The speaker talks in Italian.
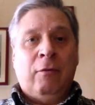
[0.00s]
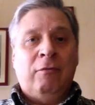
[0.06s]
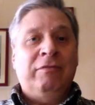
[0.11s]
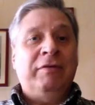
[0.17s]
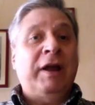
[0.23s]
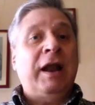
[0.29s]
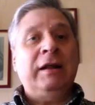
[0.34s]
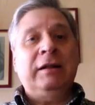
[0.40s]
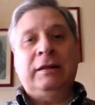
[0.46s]

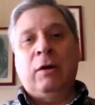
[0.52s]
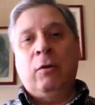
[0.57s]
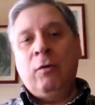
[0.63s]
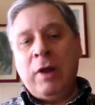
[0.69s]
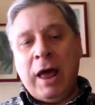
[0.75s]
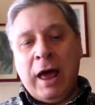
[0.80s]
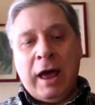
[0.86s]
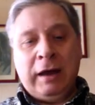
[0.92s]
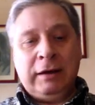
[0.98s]
conferenza
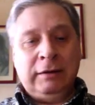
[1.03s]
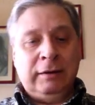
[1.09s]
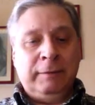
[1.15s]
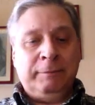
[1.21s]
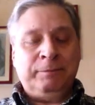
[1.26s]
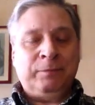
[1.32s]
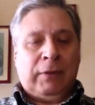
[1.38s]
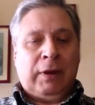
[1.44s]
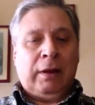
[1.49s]

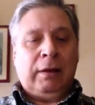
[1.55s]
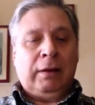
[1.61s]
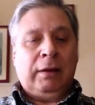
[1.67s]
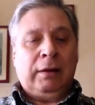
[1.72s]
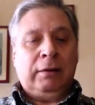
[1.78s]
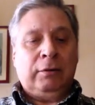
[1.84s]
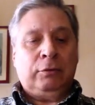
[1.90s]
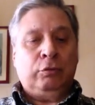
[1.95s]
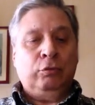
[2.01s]
online
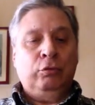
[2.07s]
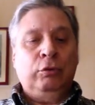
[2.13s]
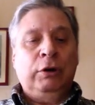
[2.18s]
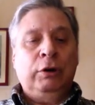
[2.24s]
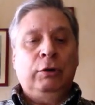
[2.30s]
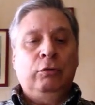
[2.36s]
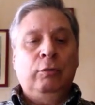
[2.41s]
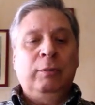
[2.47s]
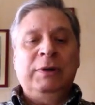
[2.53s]

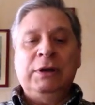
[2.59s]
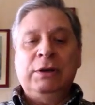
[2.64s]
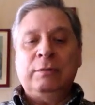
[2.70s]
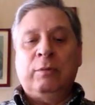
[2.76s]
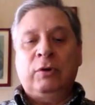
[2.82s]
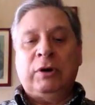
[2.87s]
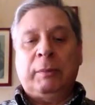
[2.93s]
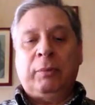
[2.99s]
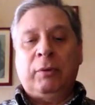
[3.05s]

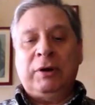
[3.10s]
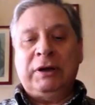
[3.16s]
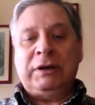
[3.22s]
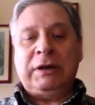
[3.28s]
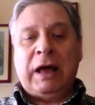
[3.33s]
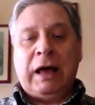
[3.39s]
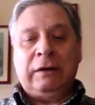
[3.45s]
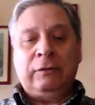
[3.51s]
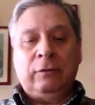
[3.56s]
sull'illuminismo
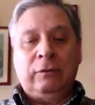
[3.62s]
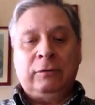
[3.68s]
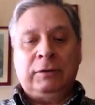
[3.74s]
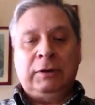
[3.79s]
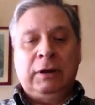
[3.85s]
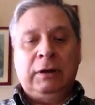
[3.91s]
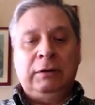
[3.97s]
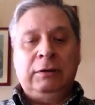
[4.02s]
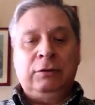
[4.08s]

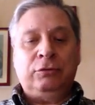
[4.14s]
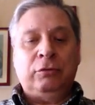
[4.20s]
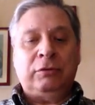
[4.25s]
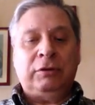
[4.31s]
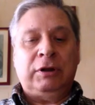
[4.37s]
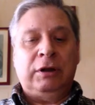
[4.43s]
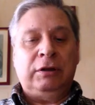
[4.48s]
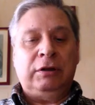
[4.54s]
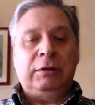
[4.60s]
napoletano del
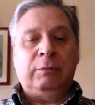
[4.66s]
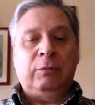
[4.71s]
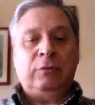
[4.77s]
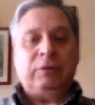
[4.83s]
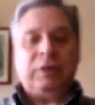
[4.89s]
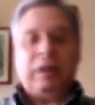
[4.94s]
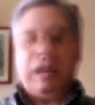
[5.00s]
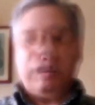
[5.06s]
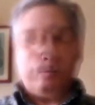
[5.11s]
XVIII
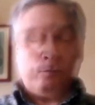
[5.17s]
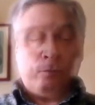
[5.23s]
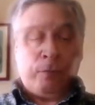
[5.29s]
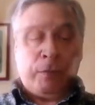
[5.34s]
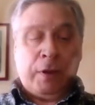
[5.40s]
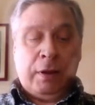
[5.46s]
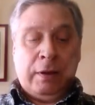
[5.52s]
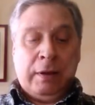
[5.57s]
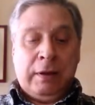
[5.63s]

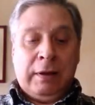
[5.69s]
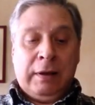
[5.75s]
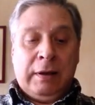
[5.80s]
secolo.